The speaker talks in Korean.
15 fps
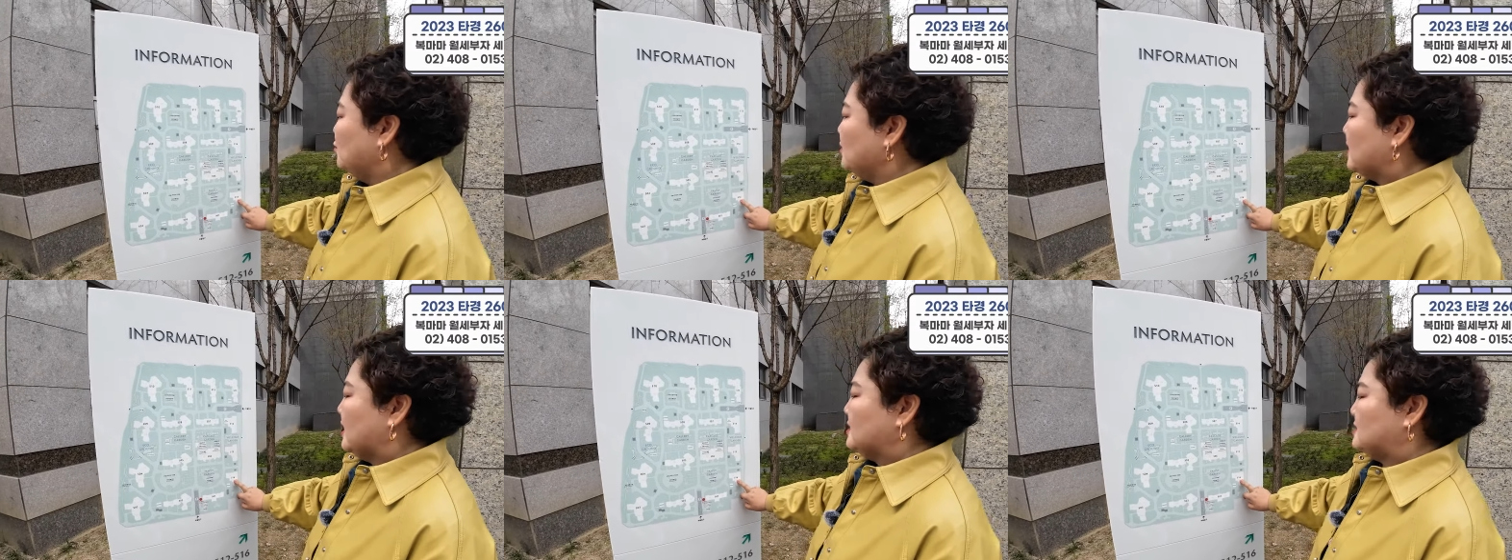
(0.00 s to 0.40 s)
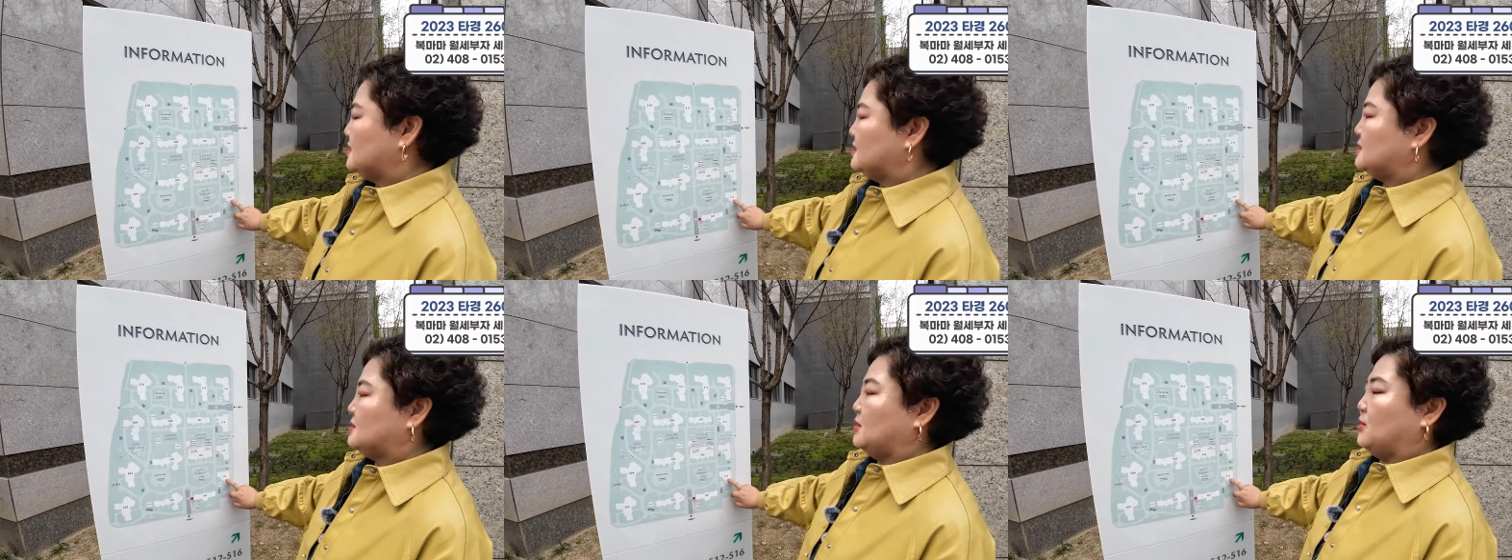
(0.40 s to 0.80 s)
516동까지
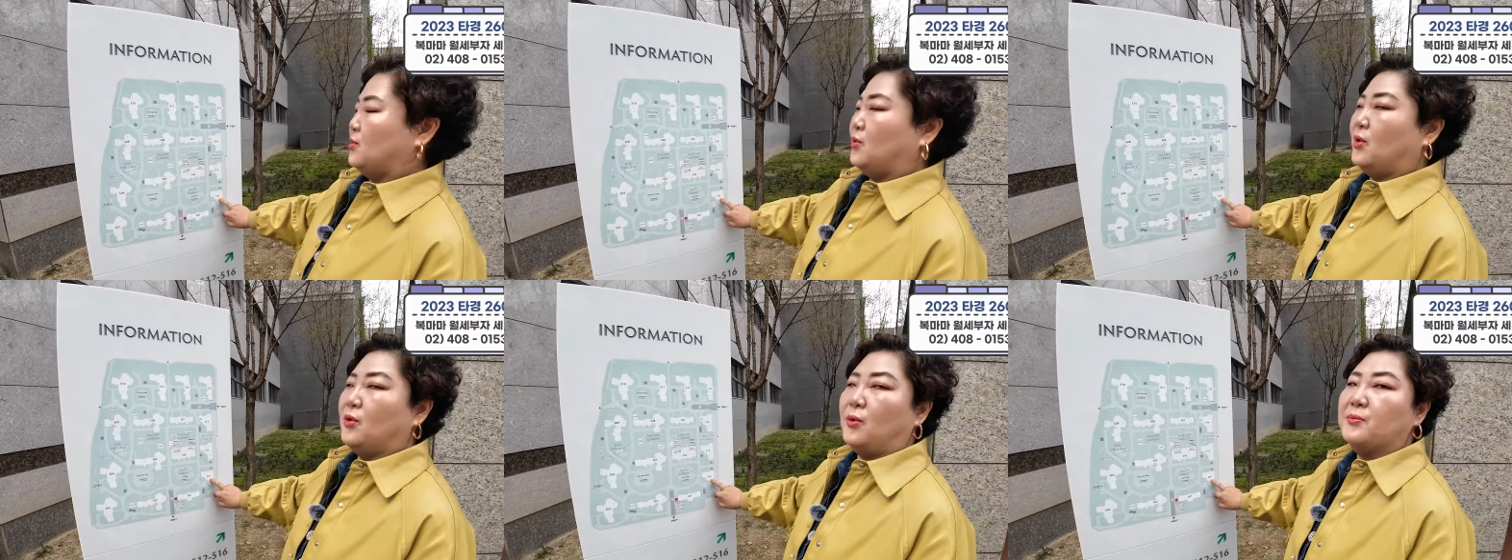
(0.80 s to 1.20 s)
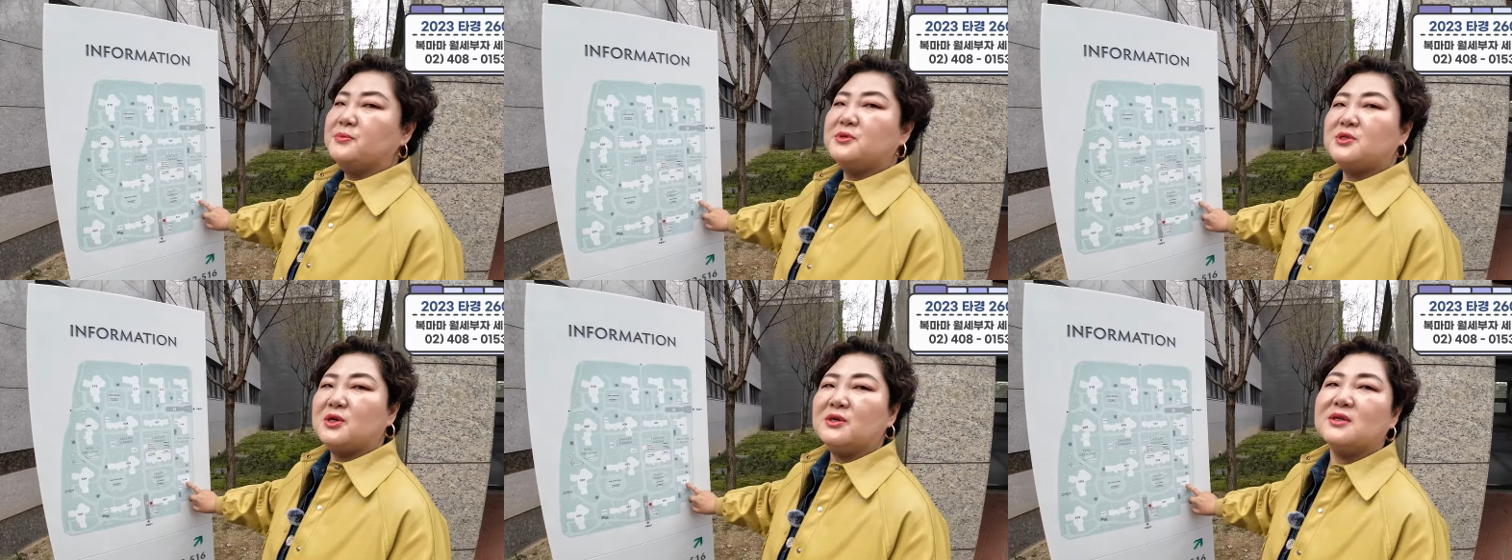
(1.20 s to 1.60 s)
있어요.
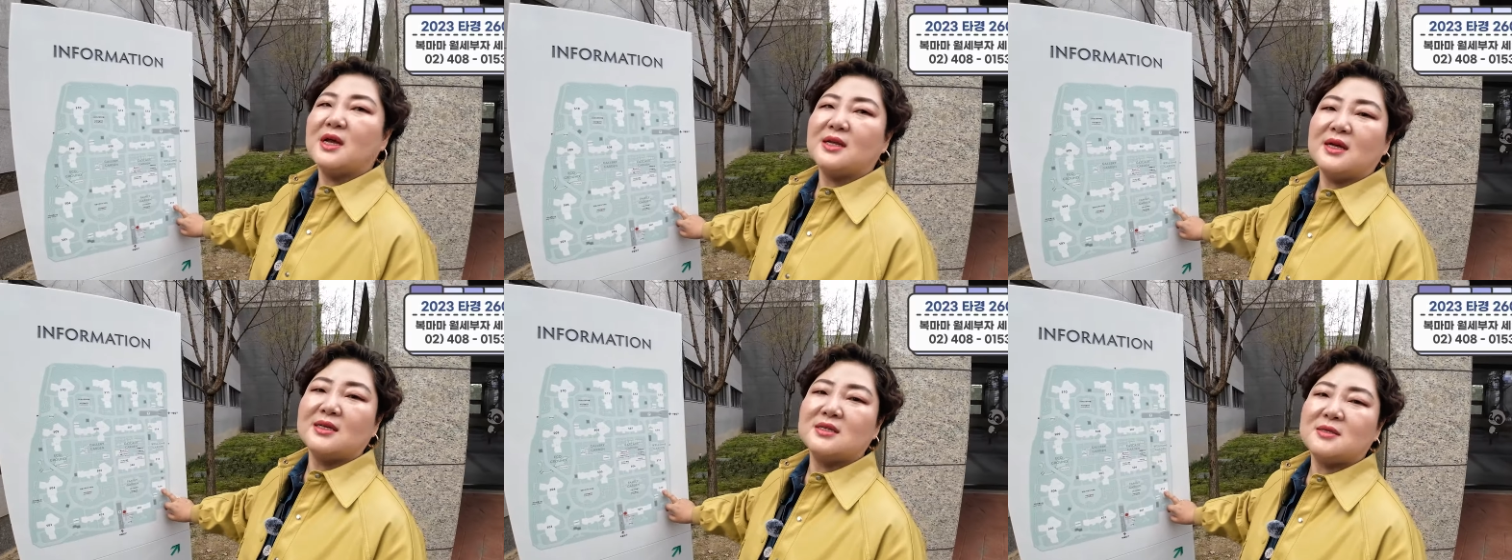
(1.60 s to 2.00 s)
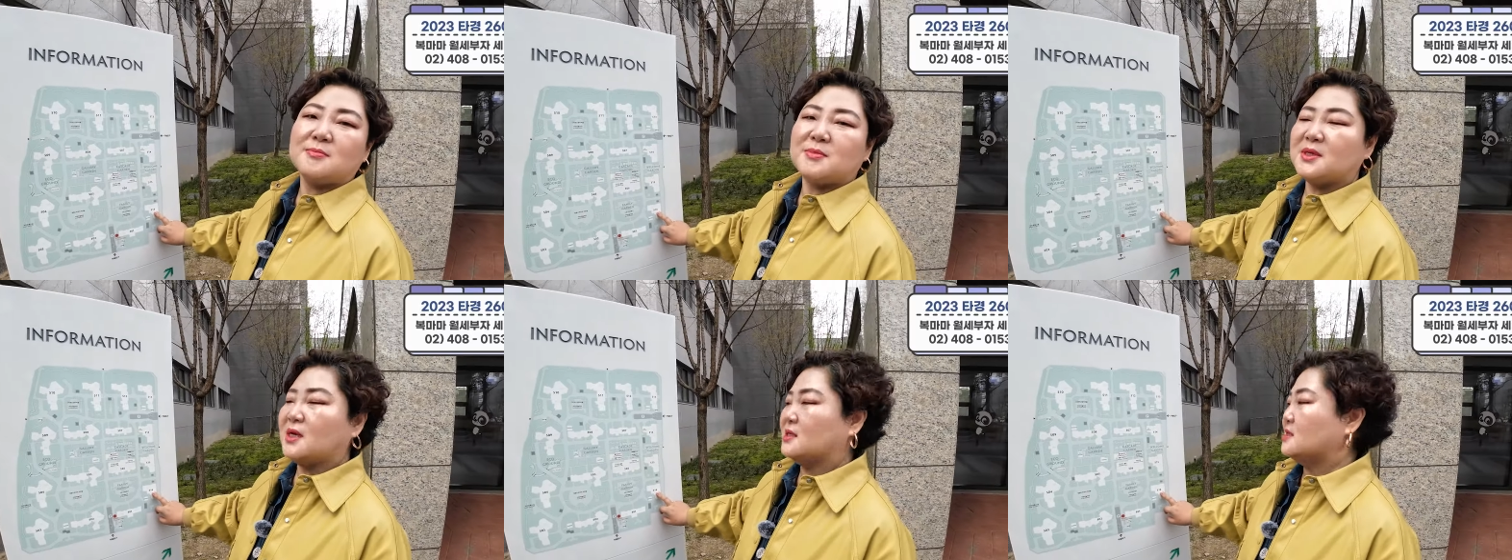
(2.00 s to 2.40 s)
엄청
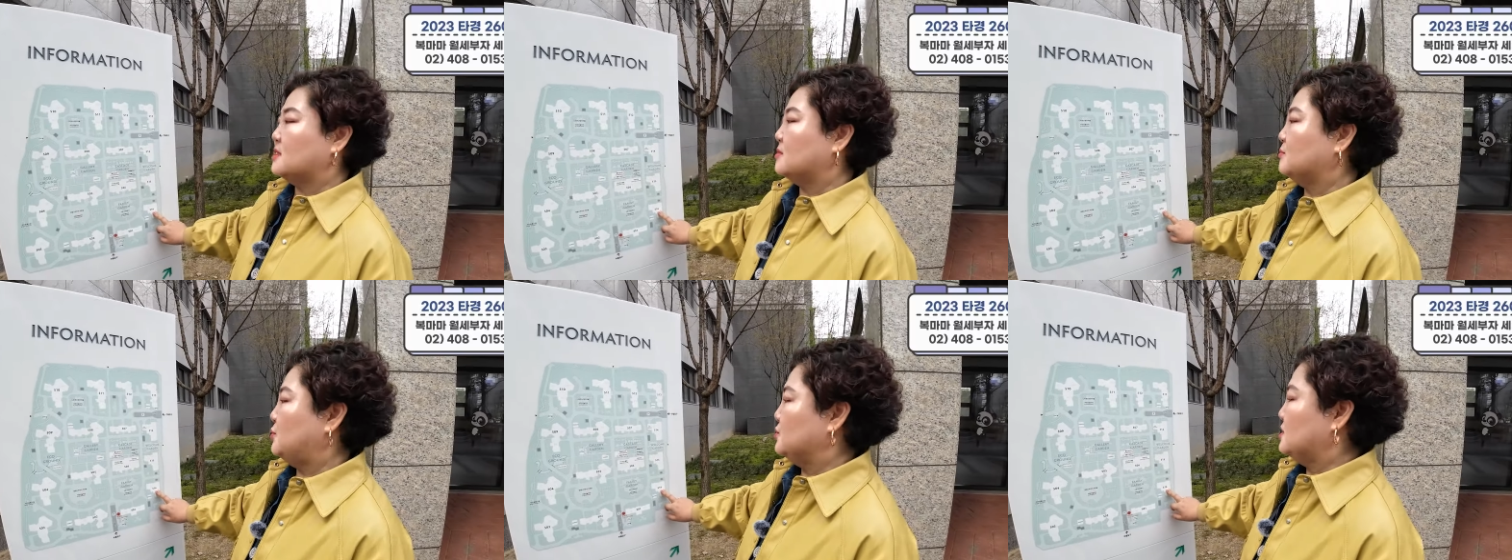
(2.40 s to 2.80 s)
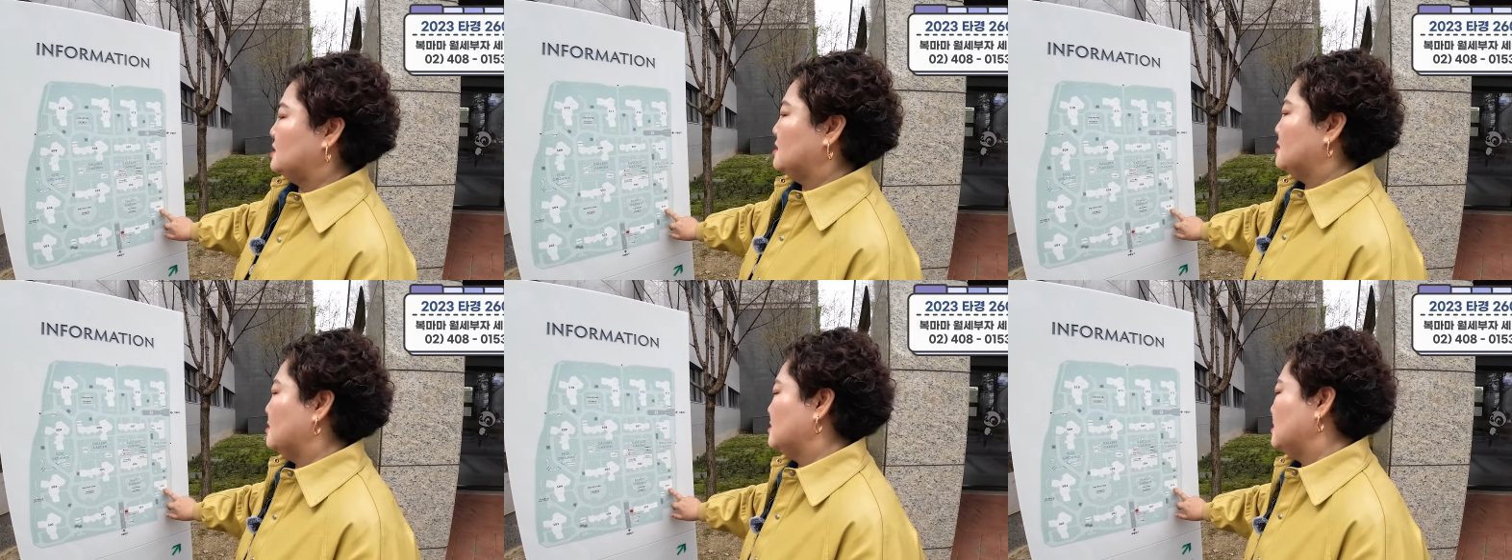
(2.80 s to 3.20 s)
대단지입니다, 지금
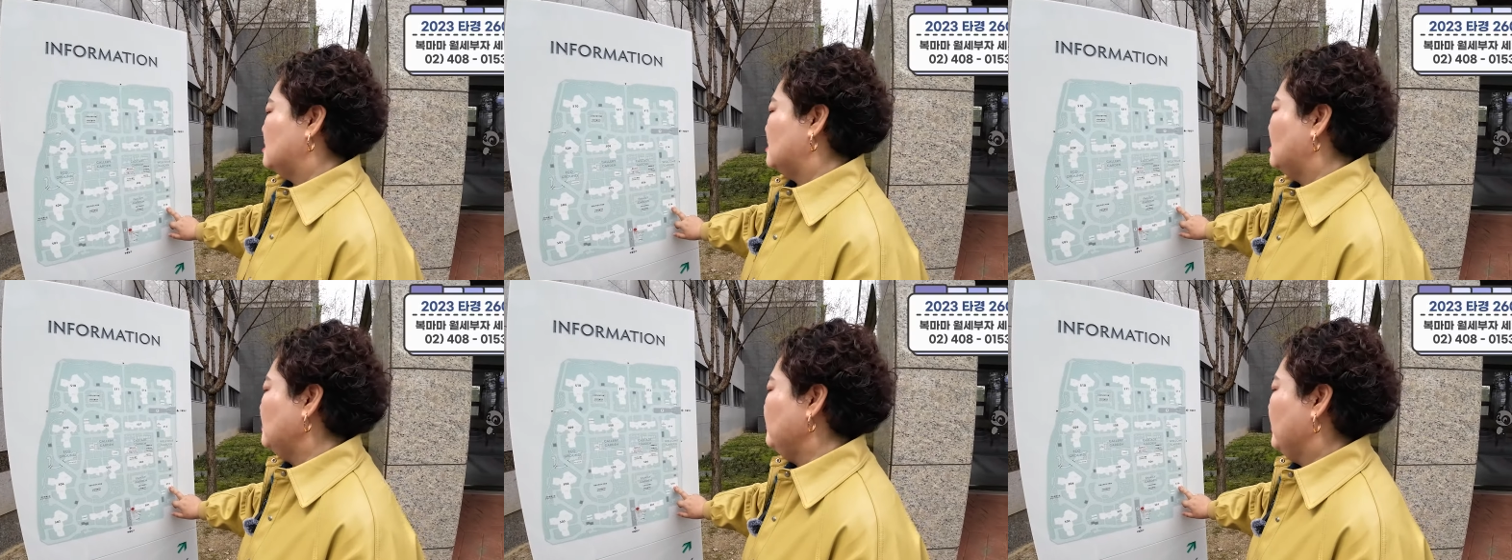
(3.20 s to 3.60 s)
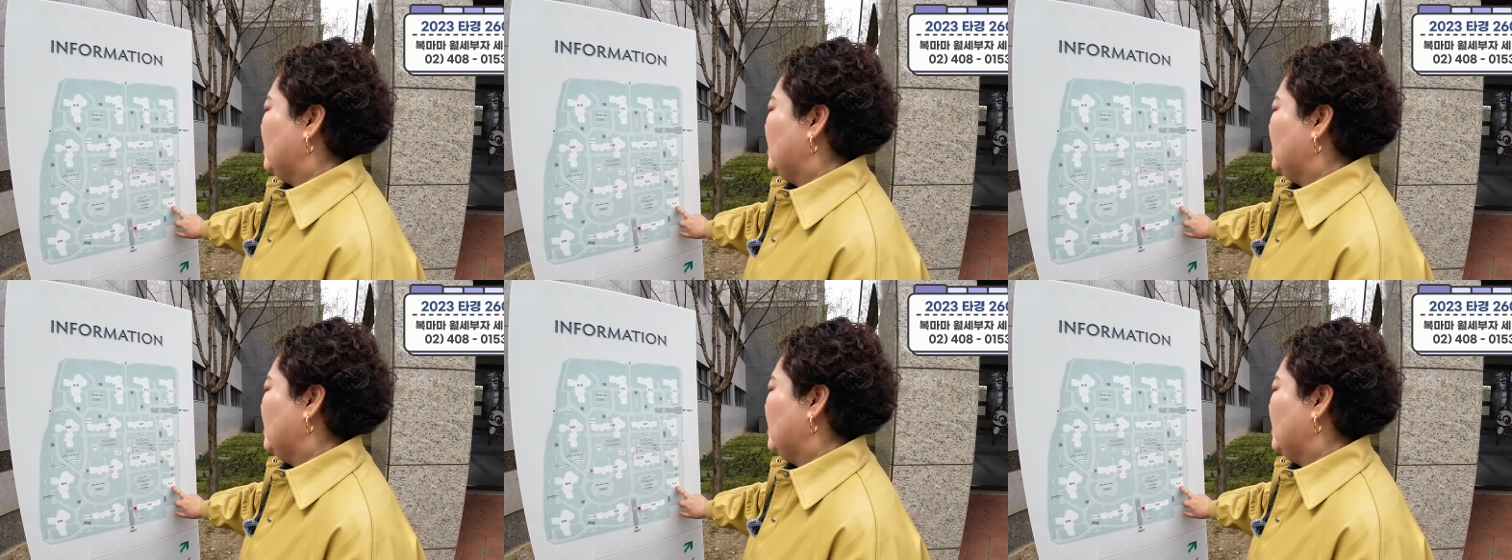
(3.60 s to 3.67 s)
보시는 것처럼.